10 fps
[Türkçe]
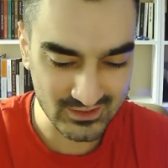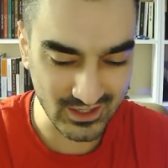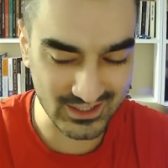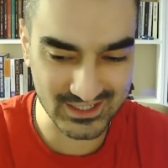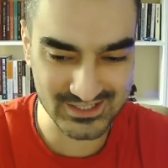
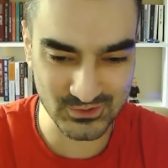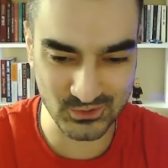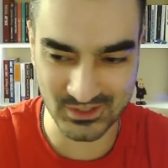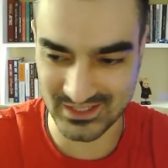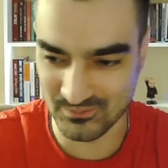Arkadaşlar
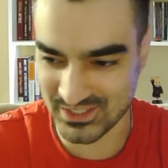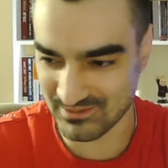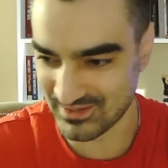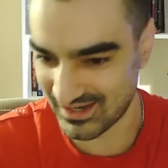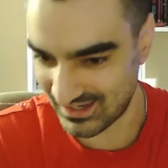yok yok
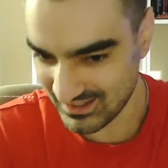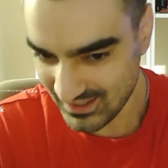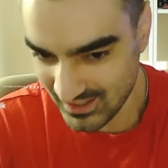yapacağım ya.